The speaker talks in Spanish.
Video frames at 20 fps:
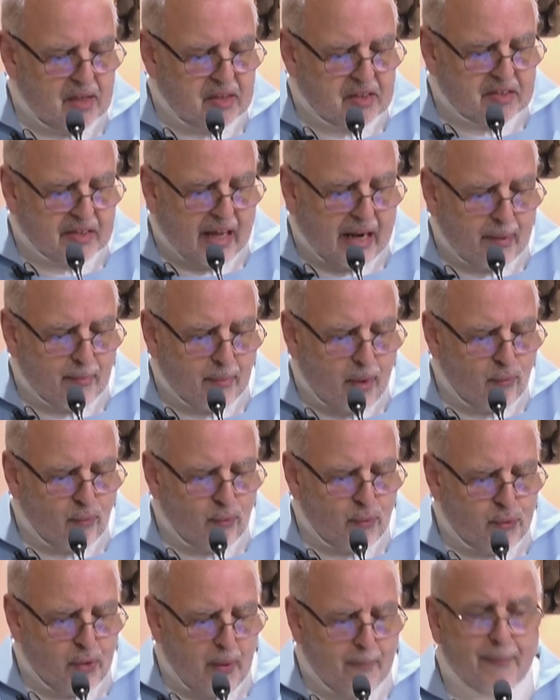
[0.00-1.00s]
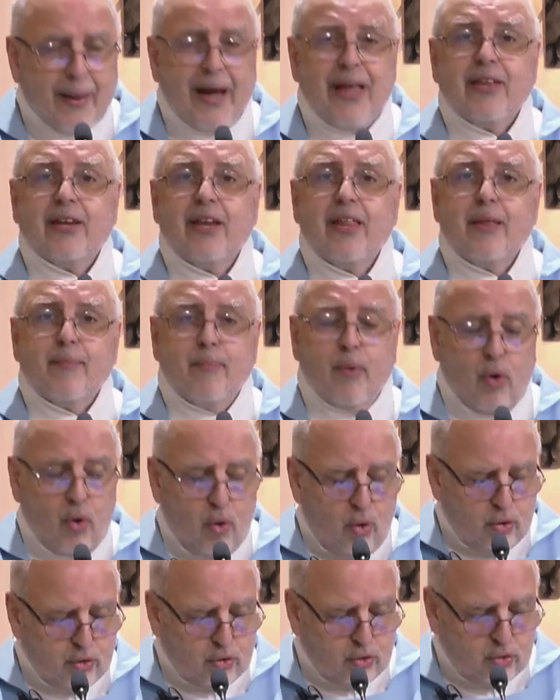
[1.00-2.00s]
Salmón fue padre de
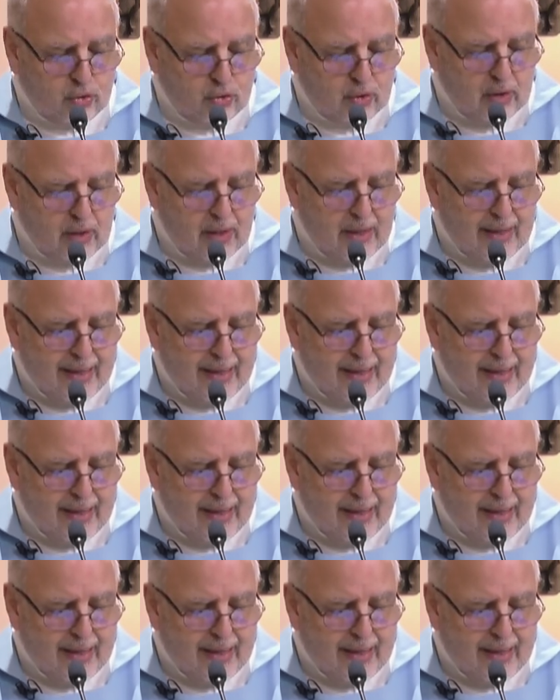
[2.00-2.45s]
Booz,